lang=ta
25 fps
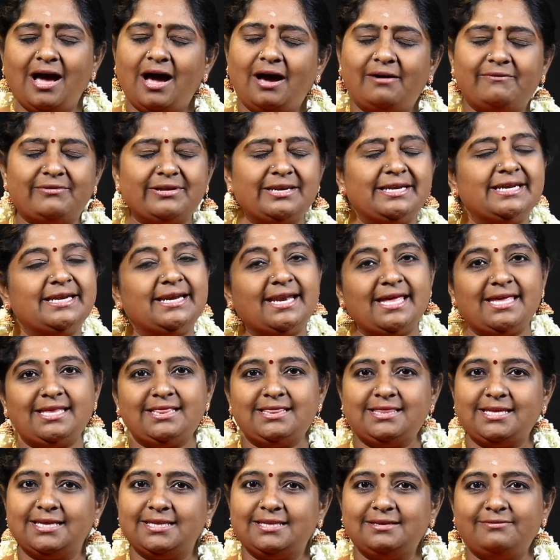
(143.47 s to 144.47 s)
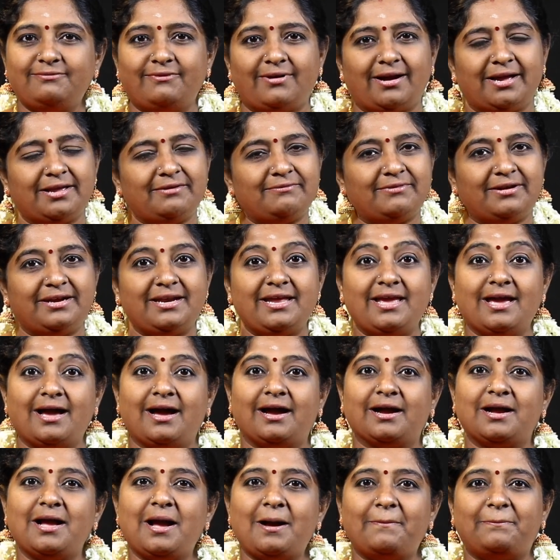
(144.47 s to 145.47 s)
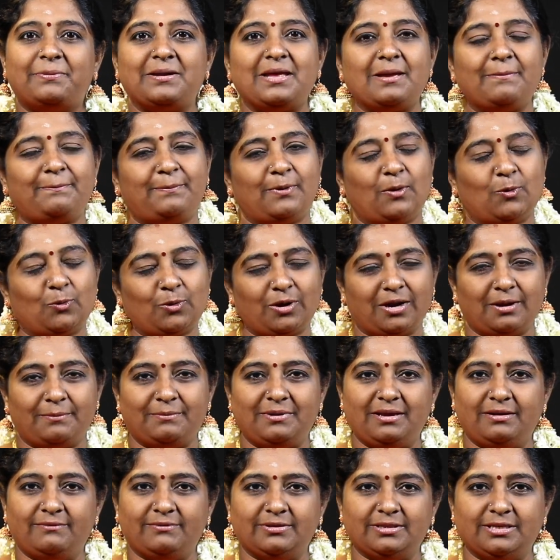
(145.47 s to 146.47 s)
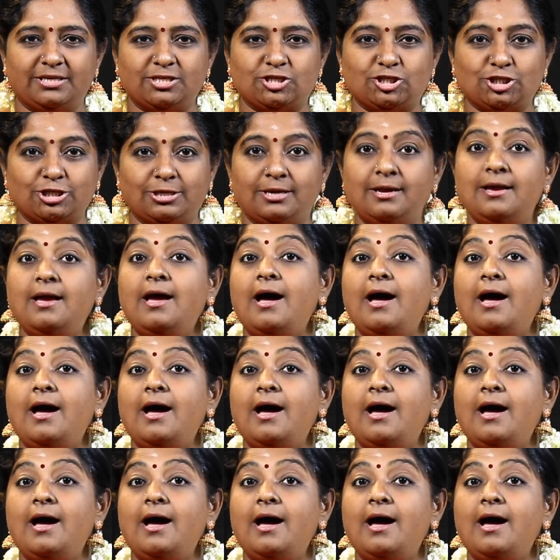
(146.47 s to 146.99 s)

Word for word: அவர் நினைத்தது வாய் வழியாக அப்படியே பௌர்ணமின்னு வந்துடுச்சு